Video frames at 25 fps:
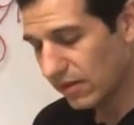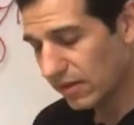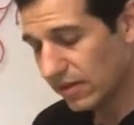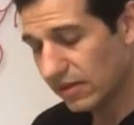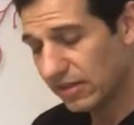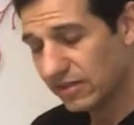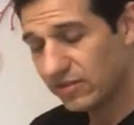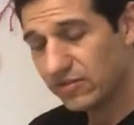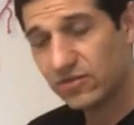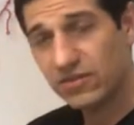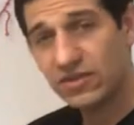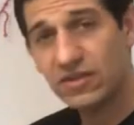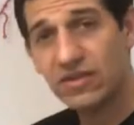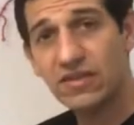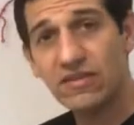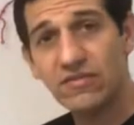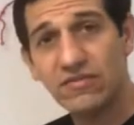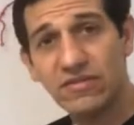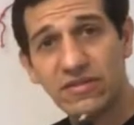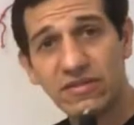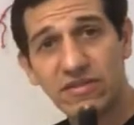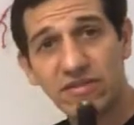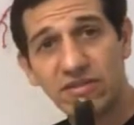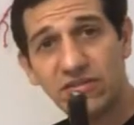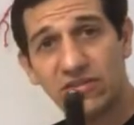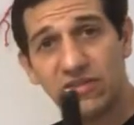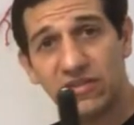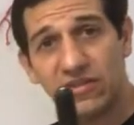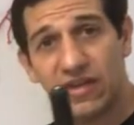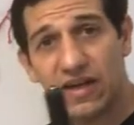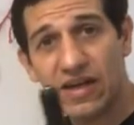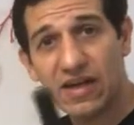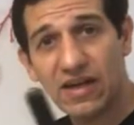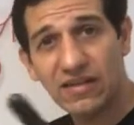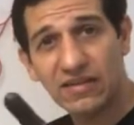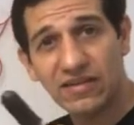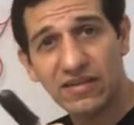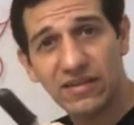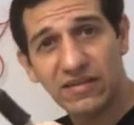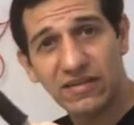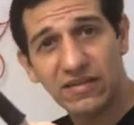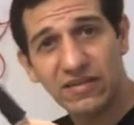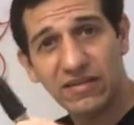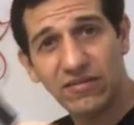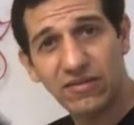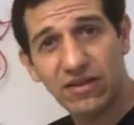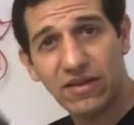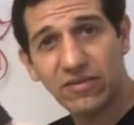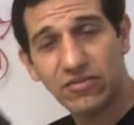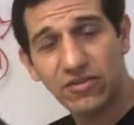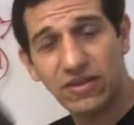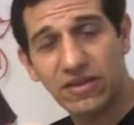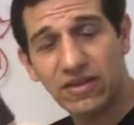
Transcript: Isso aqui você descarta, eu acho